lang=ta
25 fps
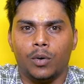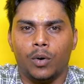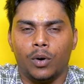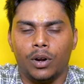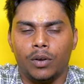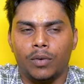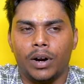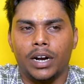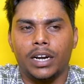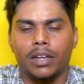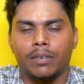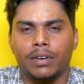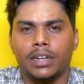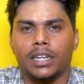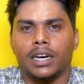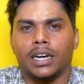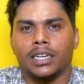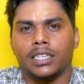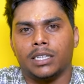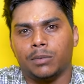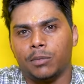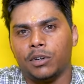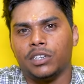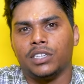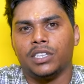ஒரு வாட்டி வந்தால்
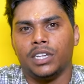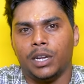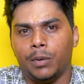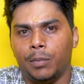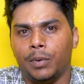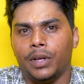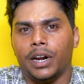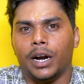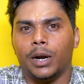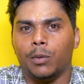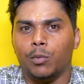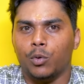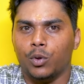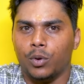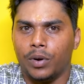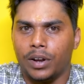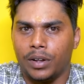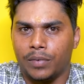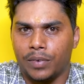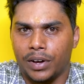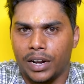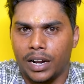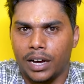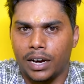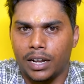கஸ்டமர்ஸ் திருப்பி ரெண்டு மூணு
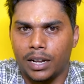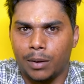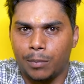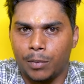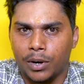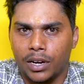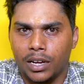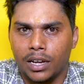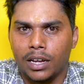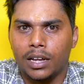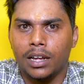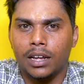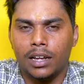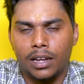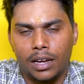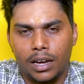வாட்டி வராங்க நமக்கு